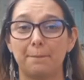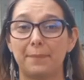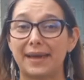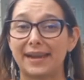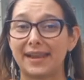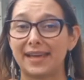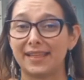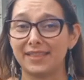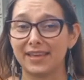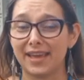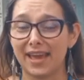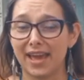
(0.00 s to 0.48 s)

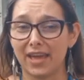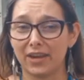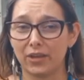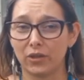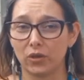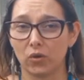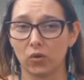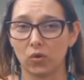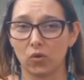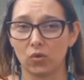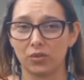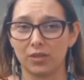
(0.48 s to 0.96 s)
Para
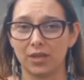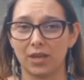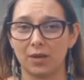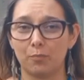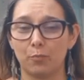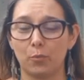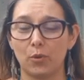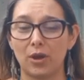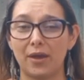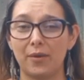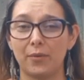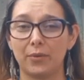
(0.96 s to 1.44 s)
Diario
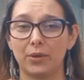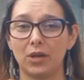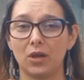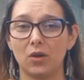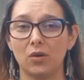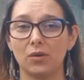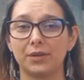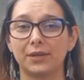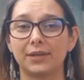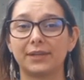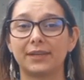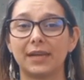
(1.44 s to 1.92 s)
del
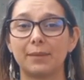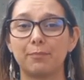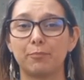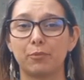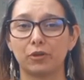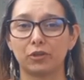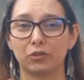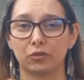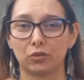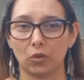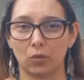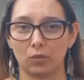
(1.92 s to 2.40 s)
Pueblo
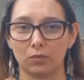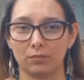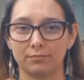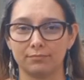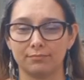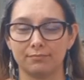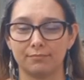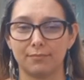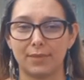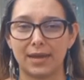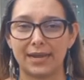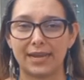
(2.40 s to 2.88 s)
reportó
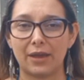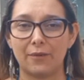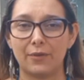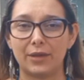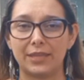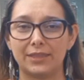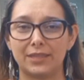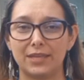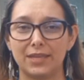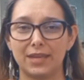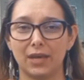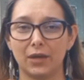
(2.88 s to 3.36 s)
María
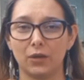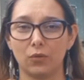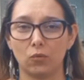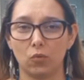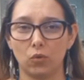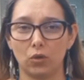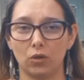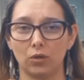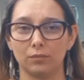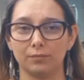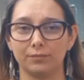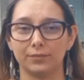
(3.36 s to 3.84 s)
Betina
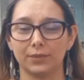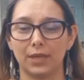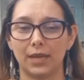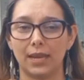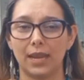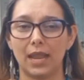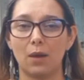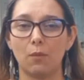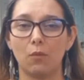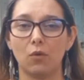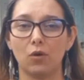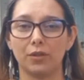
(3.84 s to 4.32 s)
Angulo,
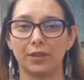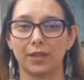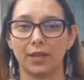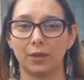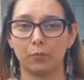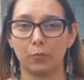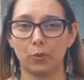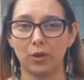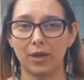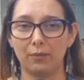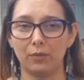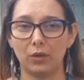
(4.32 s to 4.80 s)
la voz
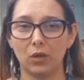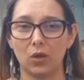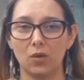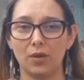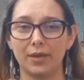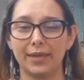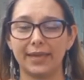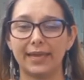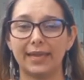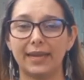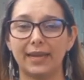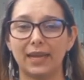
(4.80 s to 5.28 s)
del
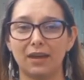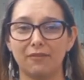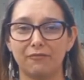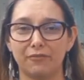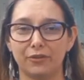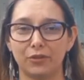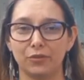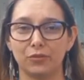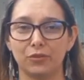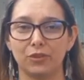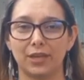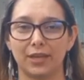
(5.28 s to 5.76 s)
pueblo en la
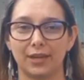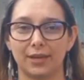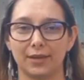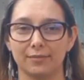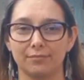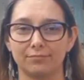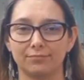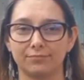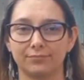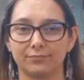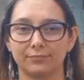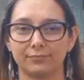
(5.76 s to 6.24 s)

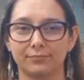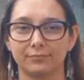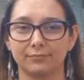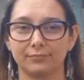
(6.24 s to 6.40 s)
frontera.